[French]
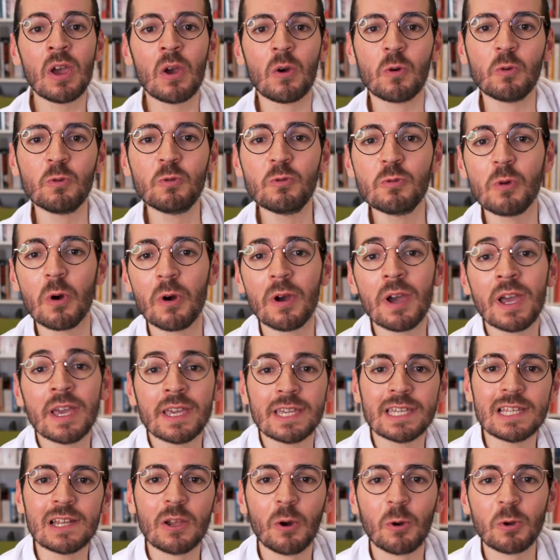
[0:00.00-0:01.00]
où euh,
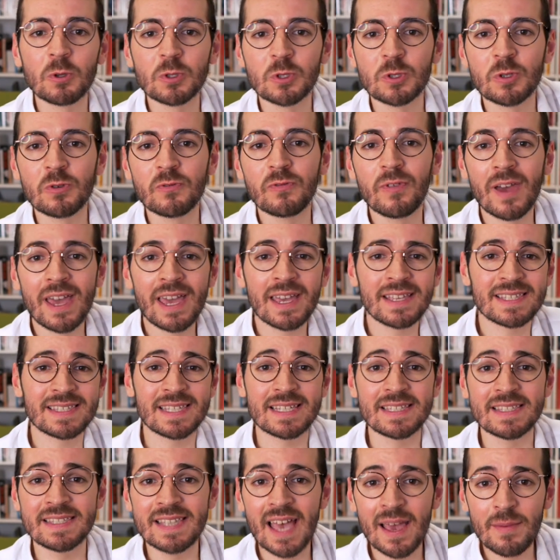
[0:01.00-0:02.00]
il recevait
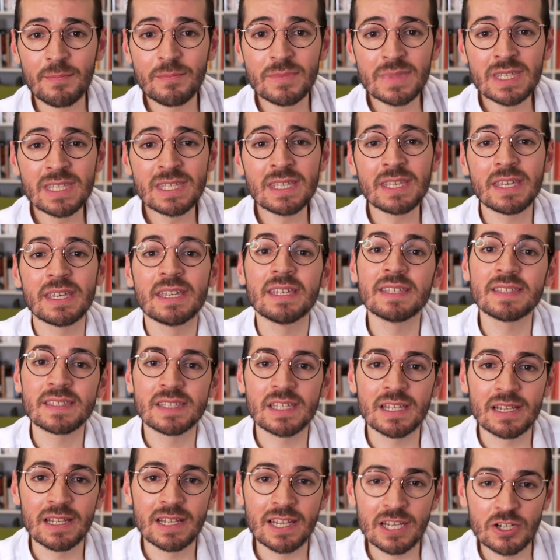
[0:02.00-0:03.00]
ses amis
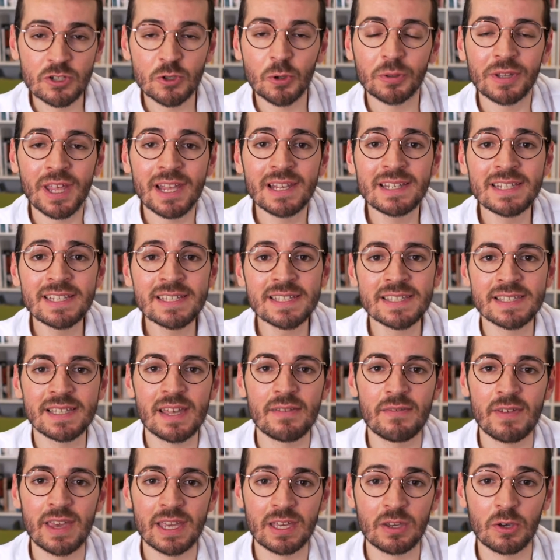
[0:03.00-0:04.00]
et les journalistes
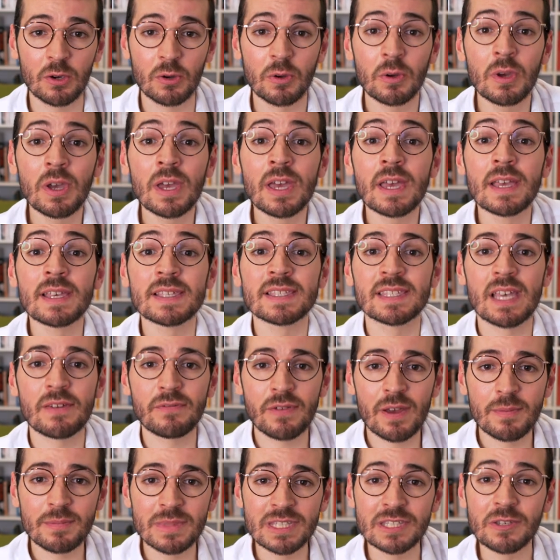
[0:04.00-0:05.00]
avec euh, sa
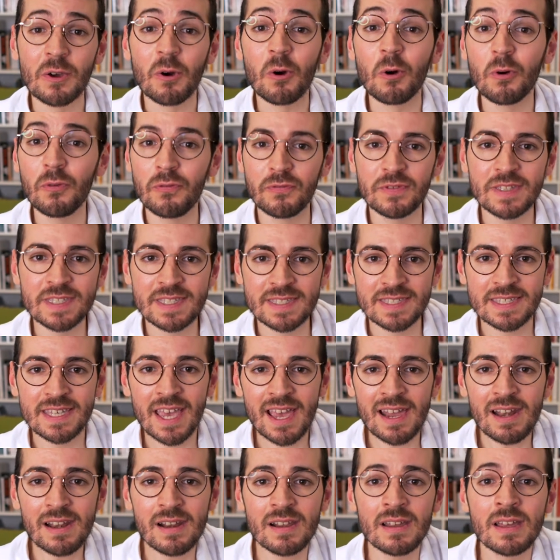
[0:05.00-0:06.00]
famille
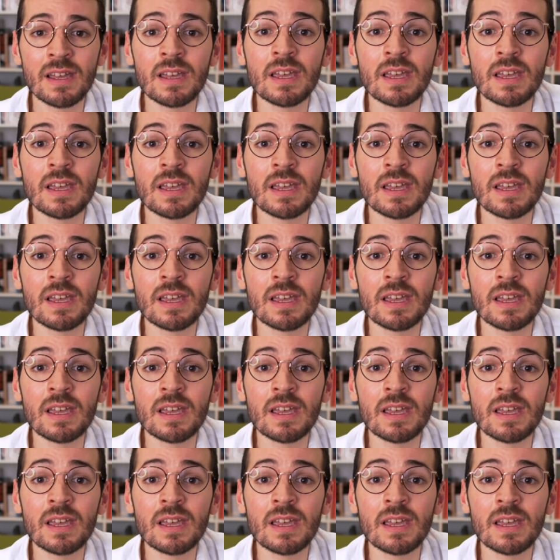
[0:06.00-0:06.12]
officielle